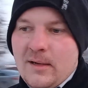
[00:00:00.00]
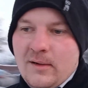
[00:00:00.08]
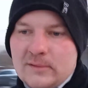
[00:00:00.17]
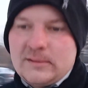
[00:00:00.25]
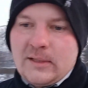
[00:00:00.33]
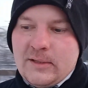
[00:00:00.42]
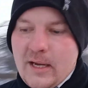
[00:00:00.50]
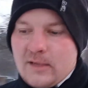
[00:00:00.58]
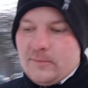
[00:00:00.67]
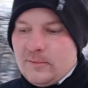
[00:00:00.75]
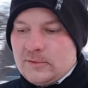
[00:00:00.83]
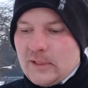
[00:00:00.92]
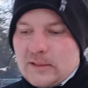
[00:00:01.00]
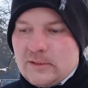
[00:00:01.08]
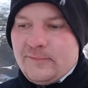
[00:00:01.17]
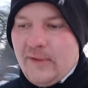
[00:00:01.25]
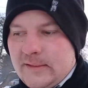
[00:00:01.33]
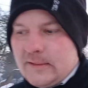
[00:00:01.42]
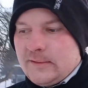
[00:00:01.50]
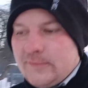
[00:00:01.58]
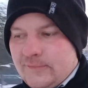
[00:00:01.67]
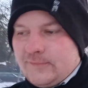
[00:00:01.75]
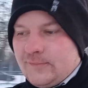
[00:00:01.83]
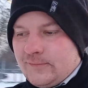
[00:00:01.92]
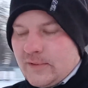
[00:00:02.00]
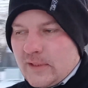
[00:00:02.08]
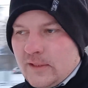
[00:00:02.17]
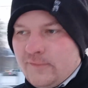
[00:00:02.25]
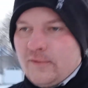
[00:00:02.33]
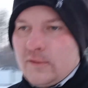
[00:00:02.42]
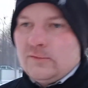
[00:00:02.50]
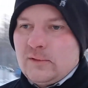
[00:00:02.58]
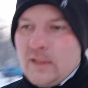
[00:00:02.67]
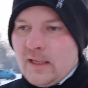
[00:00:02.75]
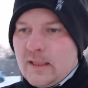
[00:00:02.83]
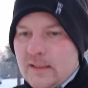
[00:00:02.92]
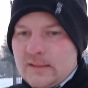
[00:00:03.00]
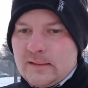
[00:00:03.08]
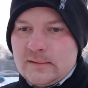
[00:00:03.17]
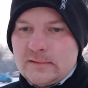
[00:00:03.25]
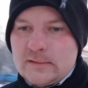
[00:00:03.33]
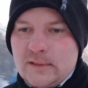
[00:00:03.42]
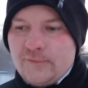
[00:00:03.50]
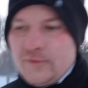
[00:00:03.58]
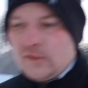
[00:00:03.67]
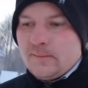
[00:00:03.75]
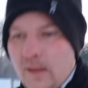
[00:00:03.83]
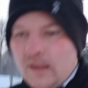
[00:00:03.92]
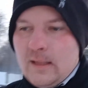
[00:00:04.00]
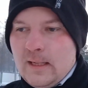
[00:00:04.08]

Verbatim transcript: od tego jak on był traktowany, w jakich warunkach, co za firma.